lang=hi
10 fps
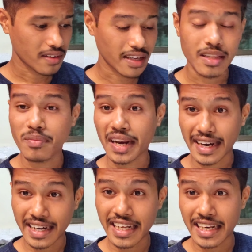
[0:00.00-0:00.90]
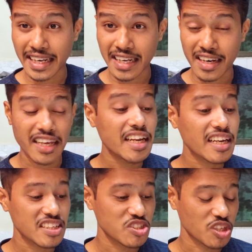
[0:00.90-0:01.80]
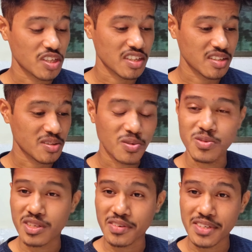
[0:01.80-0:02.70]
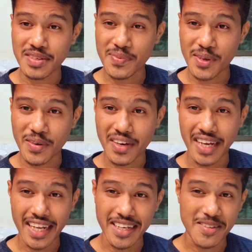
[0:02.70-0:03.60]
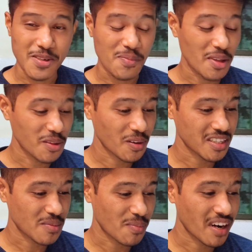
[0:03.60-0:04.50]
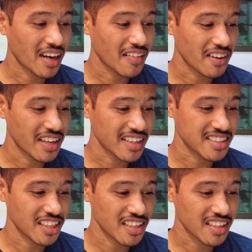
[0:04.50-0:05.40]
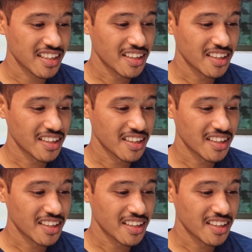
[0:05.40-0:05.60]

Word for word: एकदम लाइटली लेना लेना नहीं चाहिए तो उसकी वजह से मेरे को लग रहा है कि इसको मैं थोड़ा सा पढ़ना वगैरह चाहिए